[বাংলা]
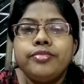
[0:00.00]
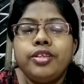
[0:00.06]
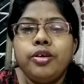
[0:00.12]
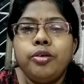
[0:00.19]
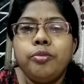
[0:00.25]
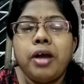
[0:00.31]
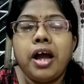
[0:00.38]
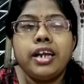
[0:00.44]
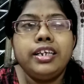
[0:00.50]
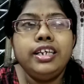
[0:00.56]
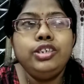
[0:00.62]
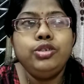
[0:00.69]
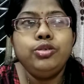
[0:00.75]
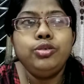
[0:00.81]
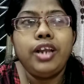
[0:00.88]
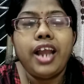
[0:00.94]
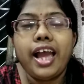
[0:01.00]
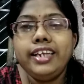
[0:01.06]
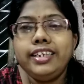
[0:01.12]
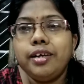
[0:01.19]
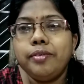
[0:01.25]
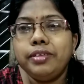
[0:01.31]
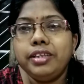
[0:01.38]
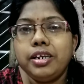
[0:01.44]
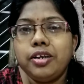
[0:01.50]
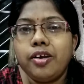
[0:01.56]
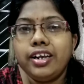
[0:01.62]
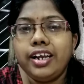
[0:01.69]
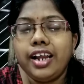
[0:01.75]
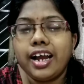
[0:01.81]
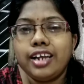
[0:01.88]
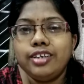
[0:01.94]
তো আর কিছু লাইট আমাদের
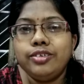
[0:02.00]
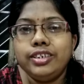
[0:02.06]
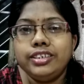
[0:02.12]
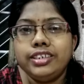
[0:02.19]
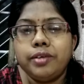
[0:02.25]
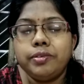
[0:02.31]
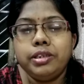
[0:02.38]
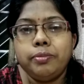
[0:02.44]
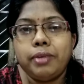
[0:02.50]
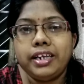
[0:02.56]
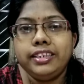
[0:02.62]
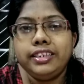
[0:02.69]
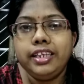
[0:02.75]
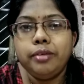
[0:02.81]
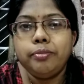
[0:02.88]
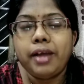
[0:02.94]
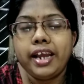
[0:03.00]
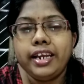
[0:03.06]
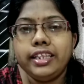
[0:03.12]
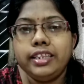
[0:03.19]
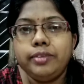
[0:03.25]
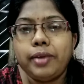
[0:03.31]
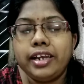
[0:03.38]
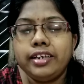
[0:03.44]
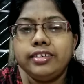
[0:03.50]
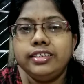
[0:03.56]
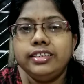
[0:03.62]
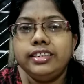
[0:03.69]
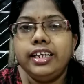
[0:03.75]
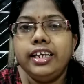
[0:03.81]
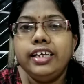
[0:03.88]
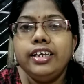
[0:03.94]
ঘরে লাগানো হয়েছে আমাদের বাড়িতে বাইরের
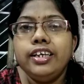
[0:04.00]
ব্যালকনিতে